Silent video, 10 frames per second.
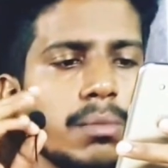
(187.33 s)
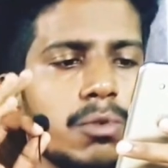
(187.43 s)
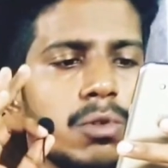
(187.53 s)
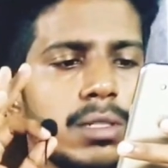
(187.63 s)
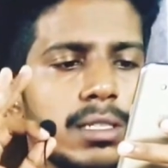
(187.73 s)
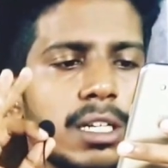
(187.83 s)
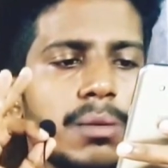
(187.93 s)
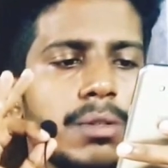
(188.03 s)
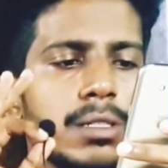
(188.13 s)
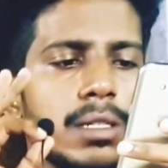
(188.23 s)
மூணு செக்ஷனாக
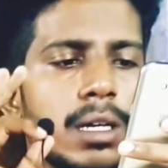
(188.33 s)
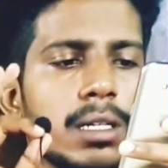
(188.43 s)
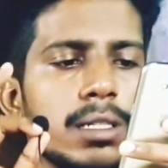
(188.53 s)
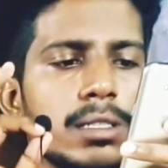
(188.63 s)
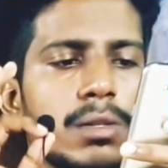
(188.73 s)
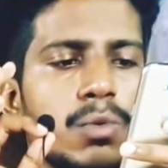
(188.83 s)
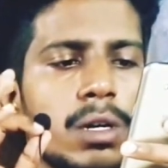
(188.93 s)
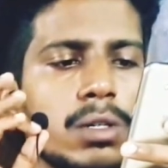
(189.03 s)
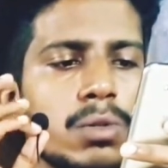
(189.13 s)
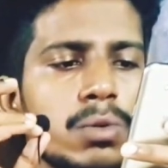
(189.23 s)
பிரிச்சிருக்காங்க செக்ஷன்
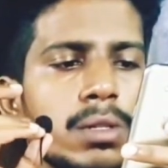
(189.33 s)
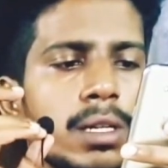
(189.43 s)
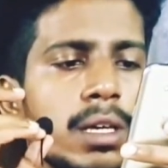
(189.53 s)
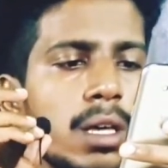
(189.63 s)
ஒன் டூ த்ரீ